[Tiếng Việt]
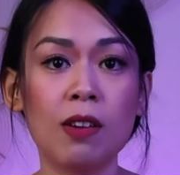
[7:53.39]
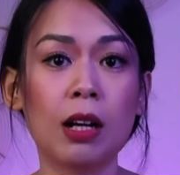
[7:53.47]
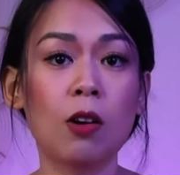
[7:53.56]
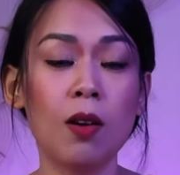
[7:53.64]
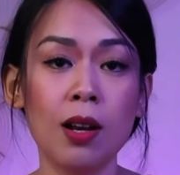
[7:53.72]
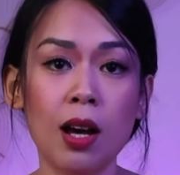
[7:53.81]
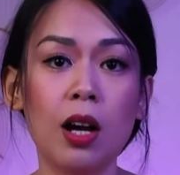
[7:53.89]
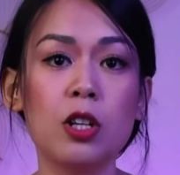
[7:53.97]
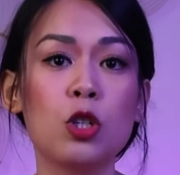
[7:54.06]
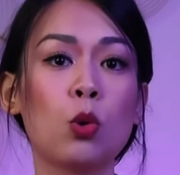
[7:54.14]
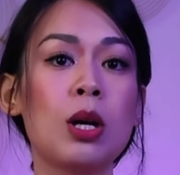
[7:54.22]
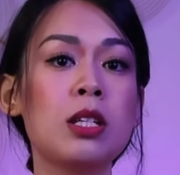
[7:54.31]
và có lợi
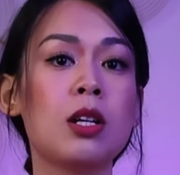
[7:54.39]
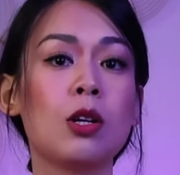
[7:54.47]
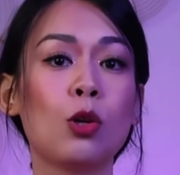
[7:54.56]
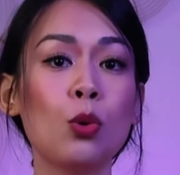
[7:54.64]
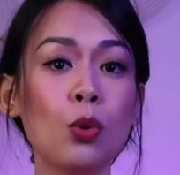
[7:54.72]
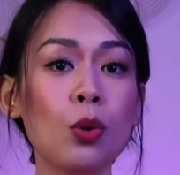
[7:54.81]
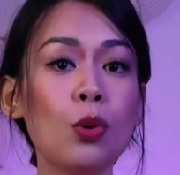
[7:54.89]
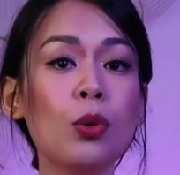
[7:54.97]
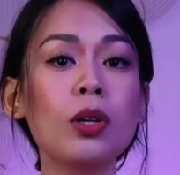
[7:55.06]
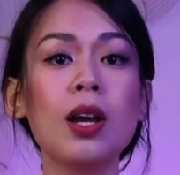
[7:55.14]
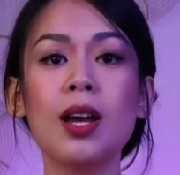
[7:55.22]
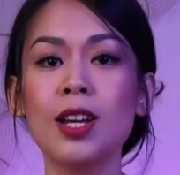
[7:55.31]
cho quá trình thu hút,